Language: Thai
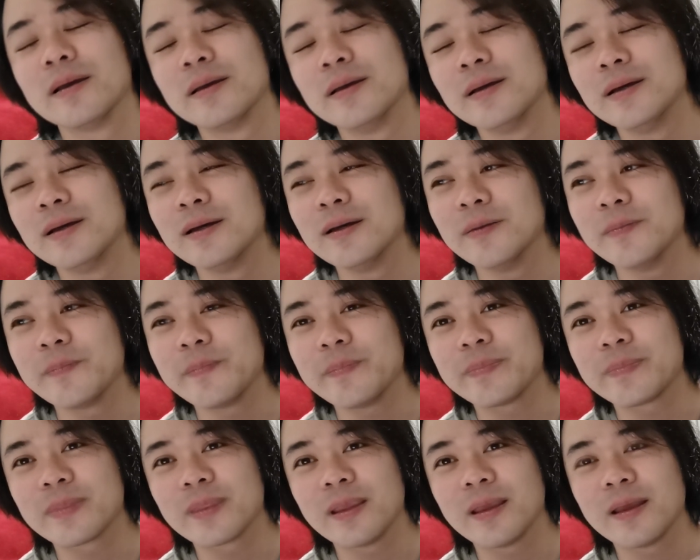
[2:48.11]
คือ
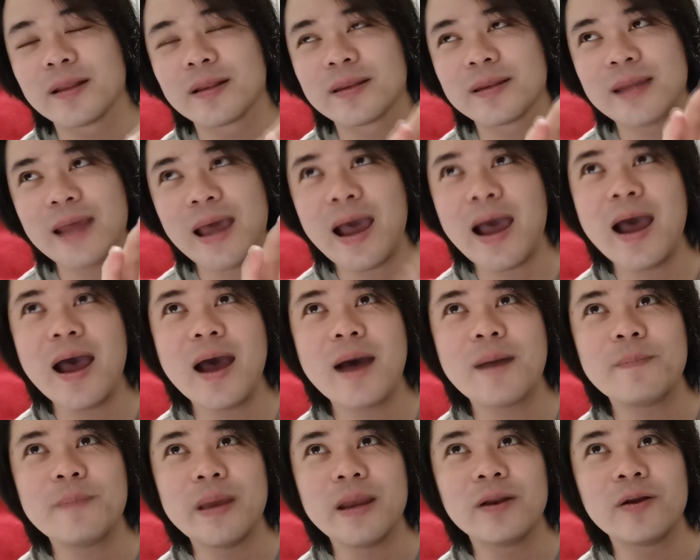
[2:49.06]
ถ้า
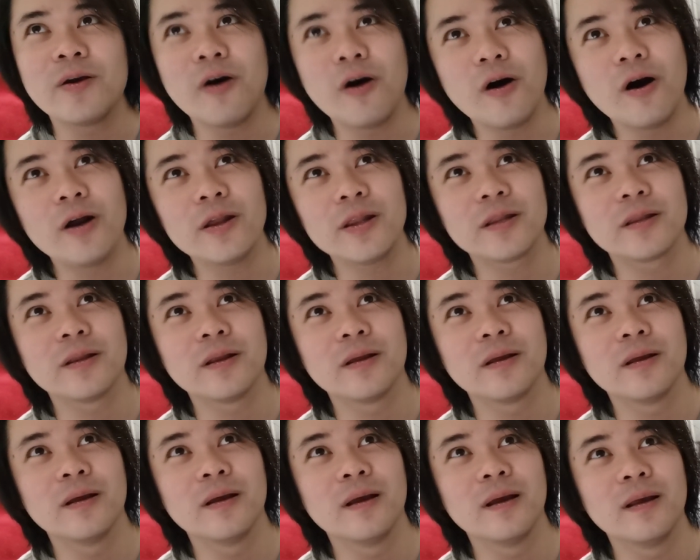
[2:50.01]
เป็นคอร์ส
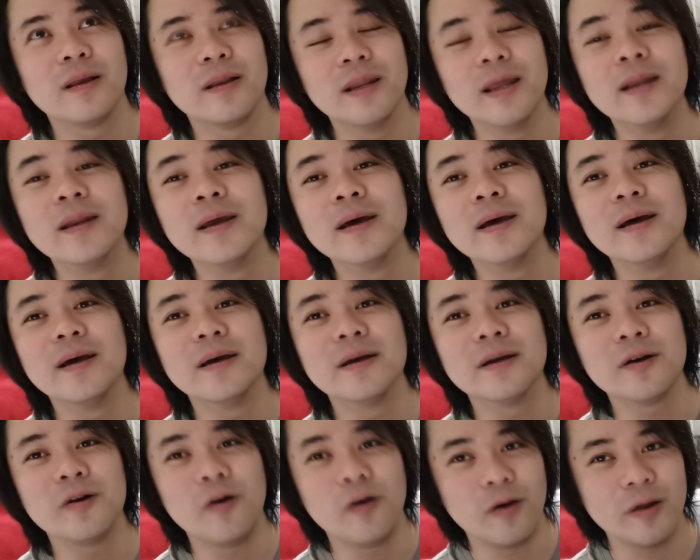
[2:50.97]
เลนเนอร์
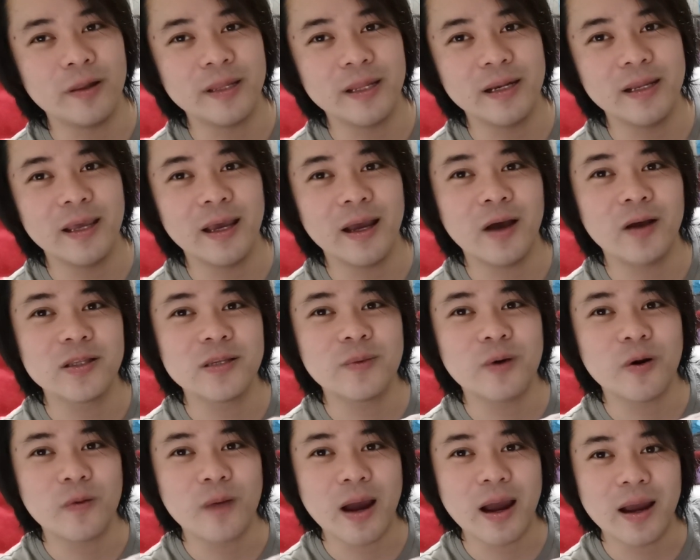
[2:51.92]
ของออสเตรเลียเขาจะ
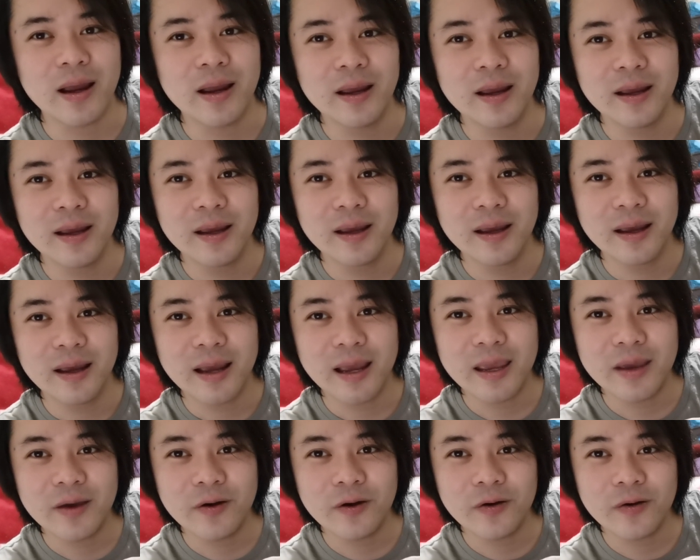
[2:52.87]
บอกว่า
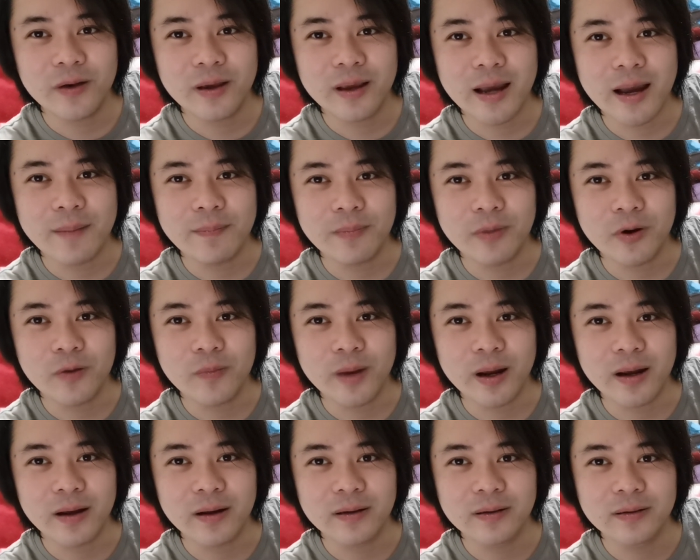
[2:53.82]
ให้ค่อยๆกำเข้า
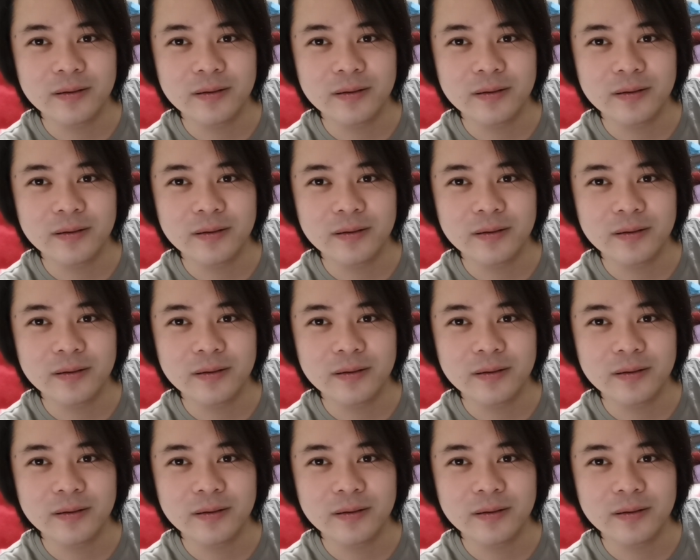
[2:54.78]
มา